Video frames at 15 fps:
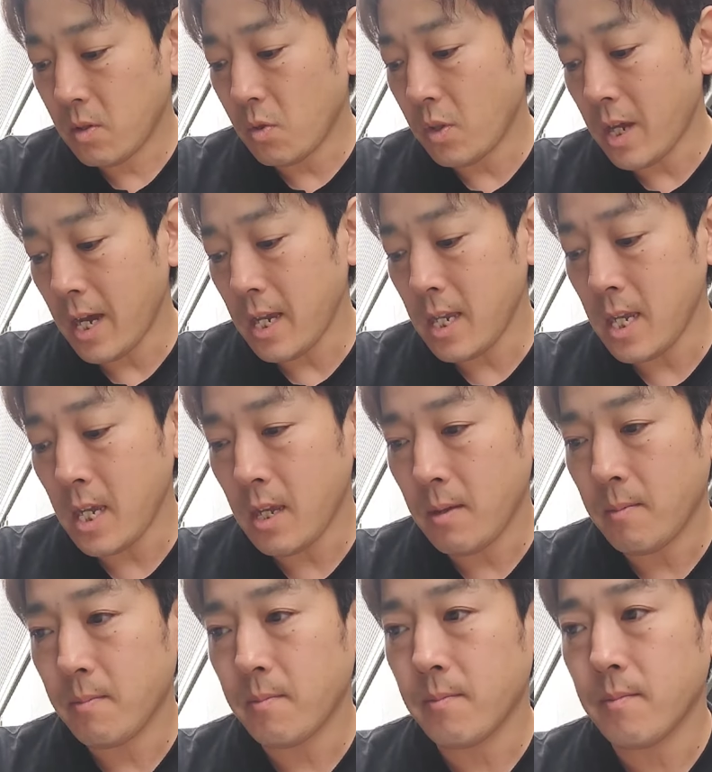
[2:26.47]
土台
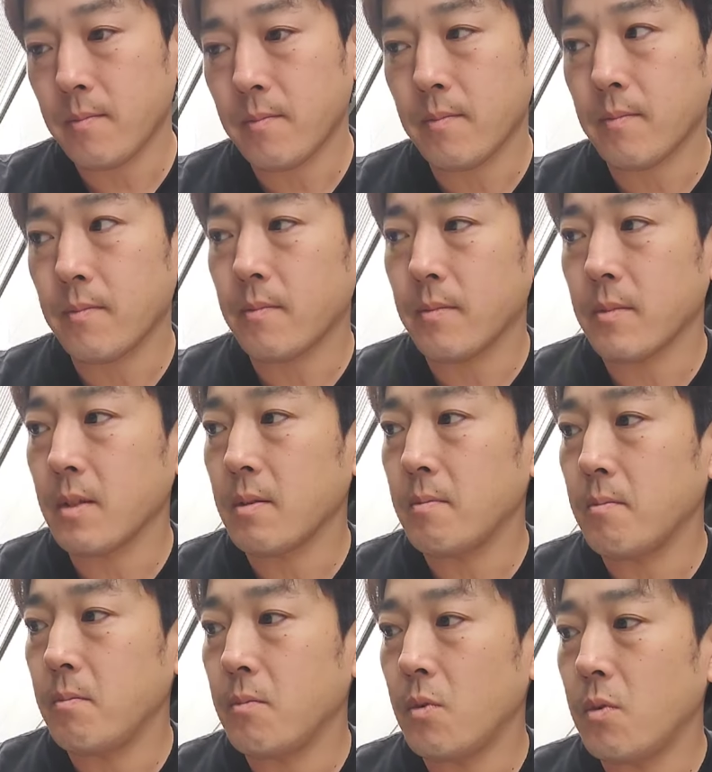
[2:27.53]
に、
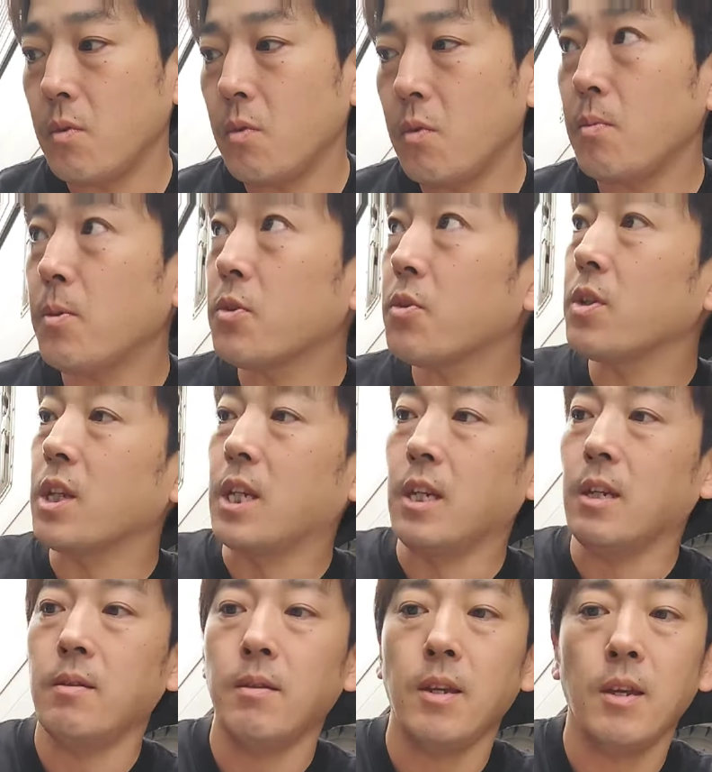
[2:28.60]
大元
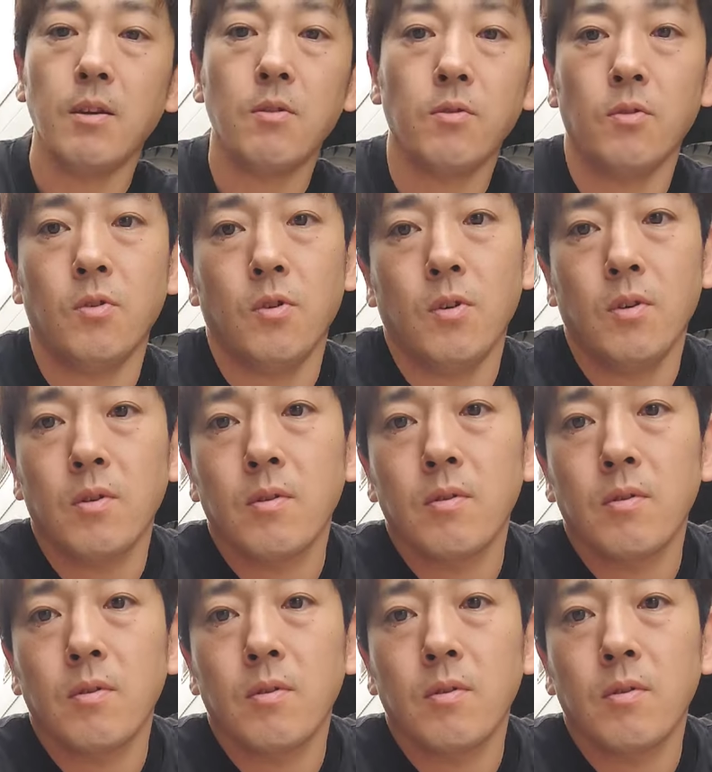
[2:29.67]
にね、この、